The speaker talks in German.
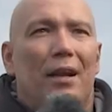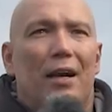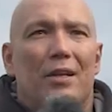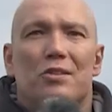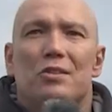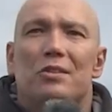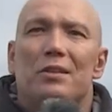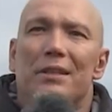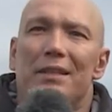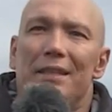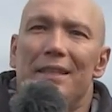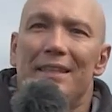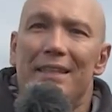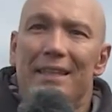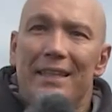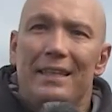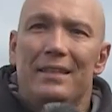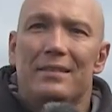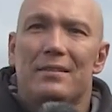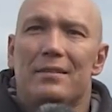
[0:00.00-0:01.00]
Also die
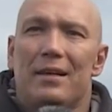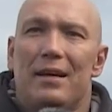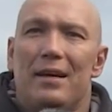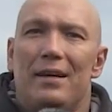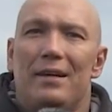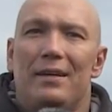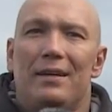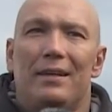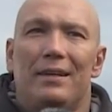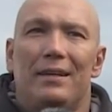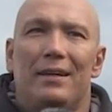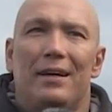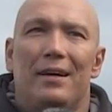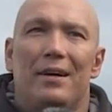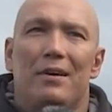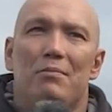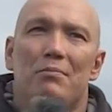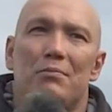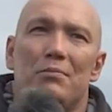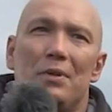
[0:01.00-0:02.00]
Idee ist ja,
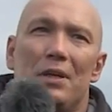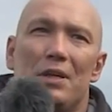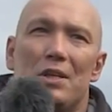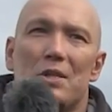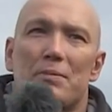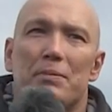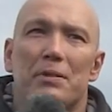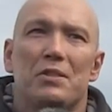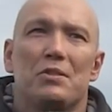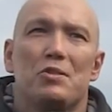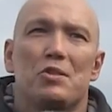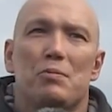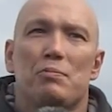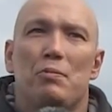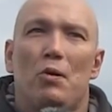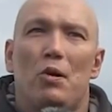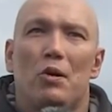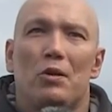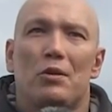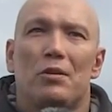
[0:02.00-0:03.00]
ähm,
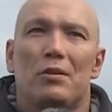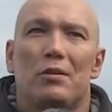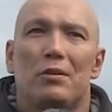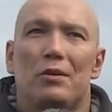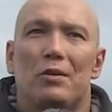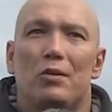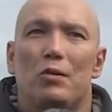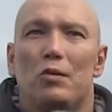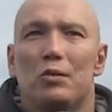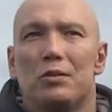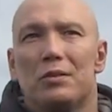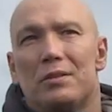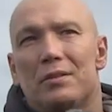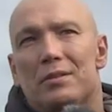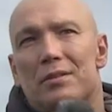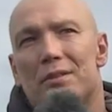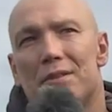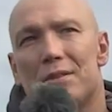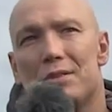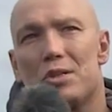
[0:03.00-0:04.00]
Spitzensport
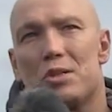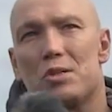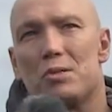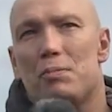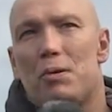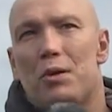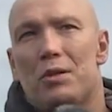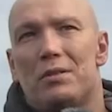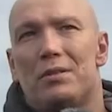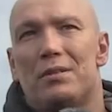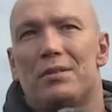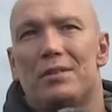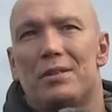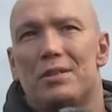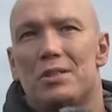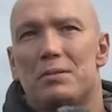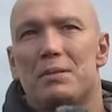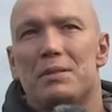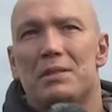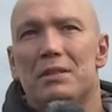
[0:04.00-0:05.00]
und
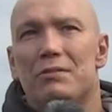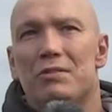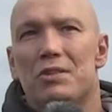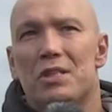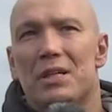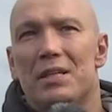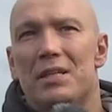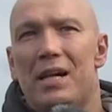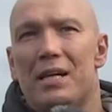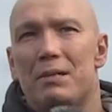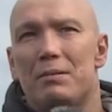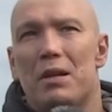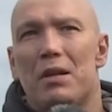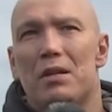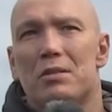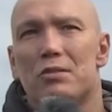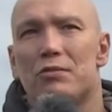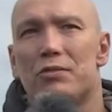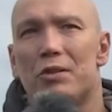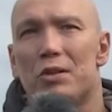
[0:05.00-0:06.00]
sportspezifische Inhalte dann dazu